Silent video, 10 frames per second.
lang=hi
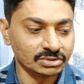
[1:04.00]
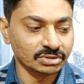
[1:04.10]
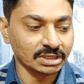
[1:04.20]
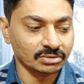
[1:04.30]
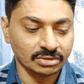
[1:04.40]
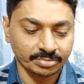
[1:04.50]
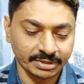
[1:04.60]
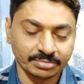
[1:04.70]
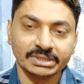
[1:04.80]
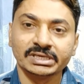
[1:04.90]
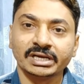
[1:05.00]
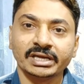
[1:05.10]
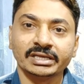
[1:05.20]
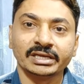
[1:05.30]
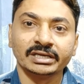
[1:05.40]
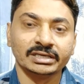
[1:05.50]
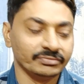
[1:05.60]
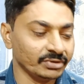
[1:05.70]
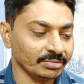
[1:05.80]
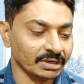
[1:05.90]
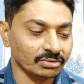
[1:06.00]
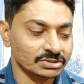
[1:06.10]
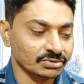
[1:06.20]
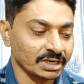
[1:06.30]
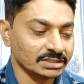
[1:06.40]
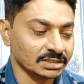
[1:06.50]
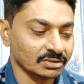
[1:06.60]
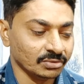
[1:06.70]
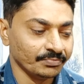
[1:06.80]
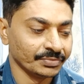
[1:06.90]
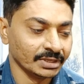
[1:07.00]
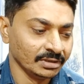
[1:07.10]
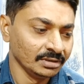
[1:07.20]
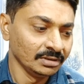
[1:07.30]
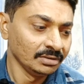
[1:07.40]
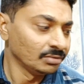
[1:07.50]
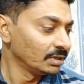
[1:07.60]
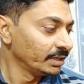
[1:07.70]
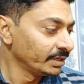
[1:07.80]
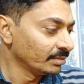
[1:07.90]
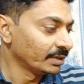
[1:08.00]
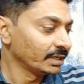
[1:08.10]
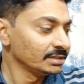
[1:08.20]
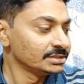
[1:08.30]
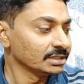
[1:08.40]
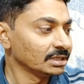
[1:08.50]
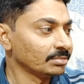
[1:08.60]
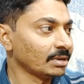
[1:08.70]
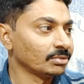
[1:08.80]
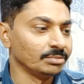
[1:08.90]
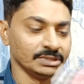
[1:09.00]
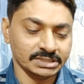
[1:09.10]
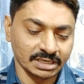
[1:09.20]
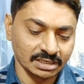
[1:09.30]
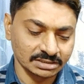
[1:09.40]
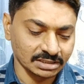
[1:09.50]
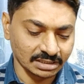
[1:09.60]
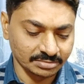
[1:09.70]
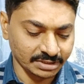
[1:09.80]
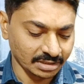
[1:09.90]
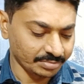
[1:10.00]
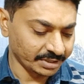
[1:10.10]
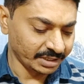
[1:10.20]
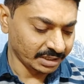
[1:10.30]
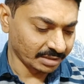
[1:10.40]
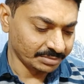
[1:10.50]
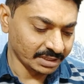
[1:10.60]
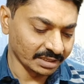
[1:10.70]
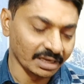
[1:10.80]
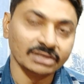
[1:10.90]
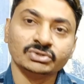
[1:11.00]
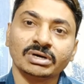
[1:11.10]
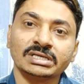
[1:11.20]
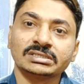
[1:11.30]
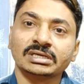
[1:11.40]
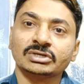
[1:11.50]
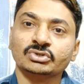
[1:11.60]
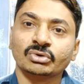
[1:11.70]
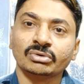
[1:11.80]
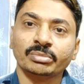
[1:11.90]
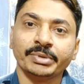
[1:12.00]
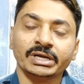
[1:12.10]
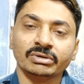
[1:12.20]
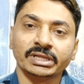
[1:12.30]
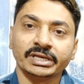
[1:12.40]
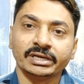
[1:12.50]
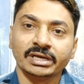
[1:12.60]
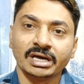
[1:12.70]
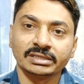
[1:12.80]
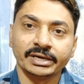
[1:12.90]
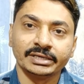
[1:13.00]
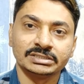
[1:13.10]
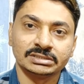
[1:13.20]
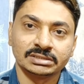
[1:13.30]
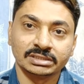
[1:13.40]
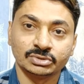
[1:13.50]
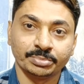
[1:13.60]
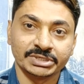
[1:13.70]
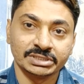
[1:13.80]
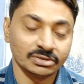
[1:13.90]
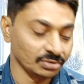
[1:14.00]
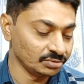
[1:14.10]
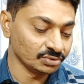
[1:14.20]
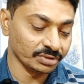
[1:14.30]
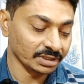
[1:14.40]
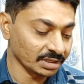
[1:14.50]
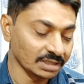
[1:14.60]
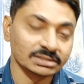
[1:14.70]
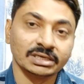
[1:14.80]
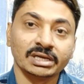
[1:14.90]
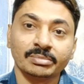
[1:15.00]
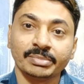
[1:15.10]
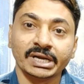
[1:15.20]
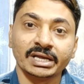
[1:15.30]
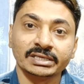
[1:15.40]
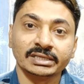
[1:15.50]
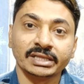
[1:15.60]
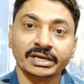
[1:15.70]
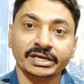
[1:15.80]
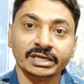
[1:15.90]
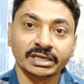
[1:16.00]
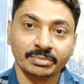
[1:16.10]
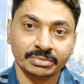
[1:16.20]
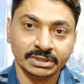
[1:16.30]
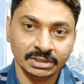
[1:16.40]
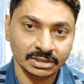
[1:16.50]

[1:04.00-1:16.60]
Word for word: और छोटा दोनों पैक भेजा गया है यानी कि रिव्यू हमारा हो चुका है इसका तो ऑलरेडी हमारे चैनल पर आपको मिल जाएगा साथ में यहाँ पर नी कैप दिया गया है जो खास करके जोड़ों को पेन होता है यानी कि आर्थराइटिस के जो पेशेंट होते हैं उसको ये खास करके पहनाया जाता है नी कैप